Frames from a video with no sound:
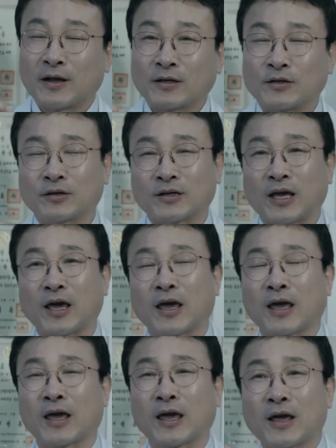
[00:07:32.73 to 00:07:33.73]

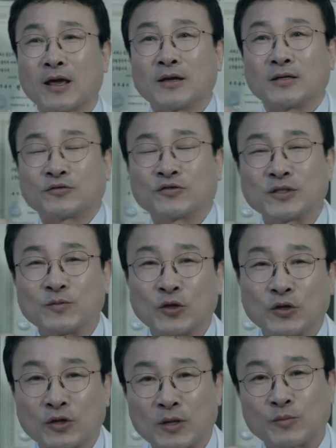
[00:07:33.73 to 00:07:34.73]
그렇게 수십
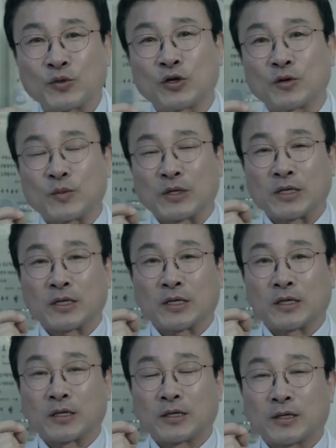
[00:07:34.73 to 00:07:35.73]
년 된
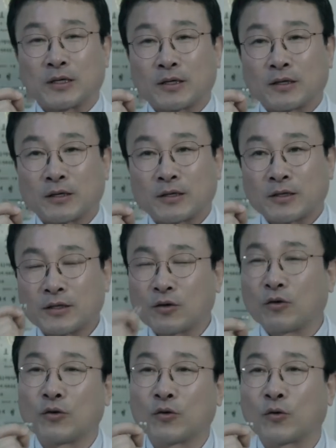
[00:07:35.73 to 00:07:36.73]
비염이
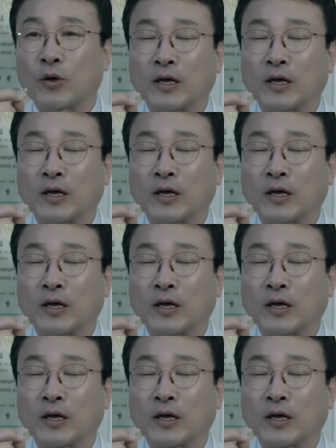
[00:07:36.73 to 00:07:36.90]
이걸로